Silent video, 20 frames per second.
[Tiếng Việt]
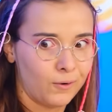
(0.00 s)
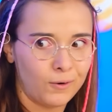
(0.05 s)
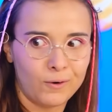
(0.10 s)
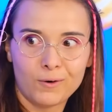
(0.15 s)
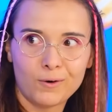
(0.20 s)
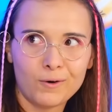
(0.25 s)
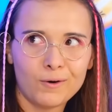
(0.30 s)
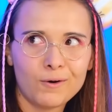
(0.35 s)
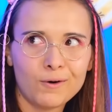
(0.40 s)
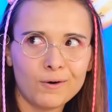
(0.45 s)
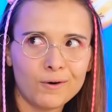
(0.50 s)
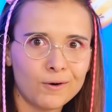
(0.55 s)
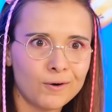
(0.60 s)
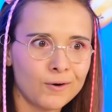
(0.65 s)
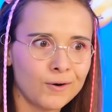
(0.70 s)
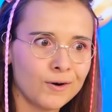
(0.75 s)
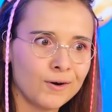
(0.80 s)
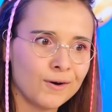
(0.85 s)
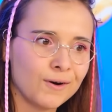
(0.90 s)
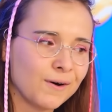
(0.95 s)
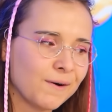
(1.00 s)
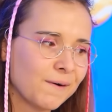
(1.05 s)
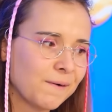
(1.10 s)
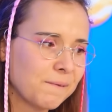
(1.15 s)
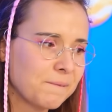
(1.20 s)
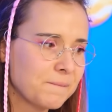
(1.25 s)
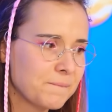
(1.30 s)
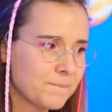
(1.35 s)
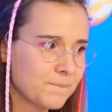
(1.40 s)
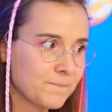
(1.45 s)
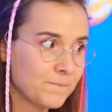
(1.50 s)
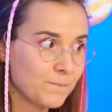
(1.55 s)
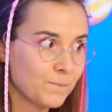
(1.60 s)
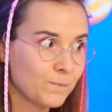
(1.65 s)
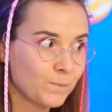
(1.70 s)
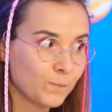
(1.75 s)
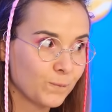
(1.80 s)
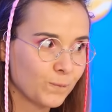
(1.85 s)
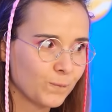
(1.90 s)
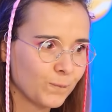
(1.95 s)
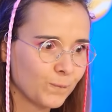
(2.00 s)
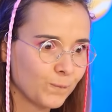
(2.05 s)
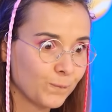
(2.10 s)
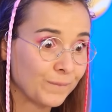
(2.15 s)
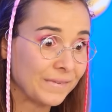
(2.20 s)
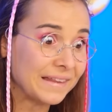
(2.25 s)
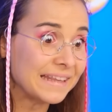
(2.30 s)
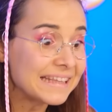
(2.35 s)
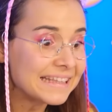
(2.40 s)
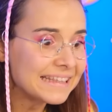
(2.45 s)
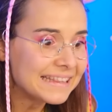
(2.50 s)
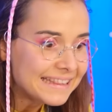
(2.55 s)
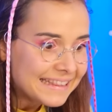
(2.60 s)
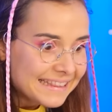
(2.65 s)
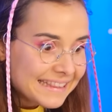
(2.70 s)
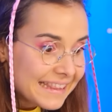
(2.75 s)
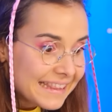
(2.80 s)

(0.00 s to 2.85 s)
Ôn trời mình không bị như thế Bút keo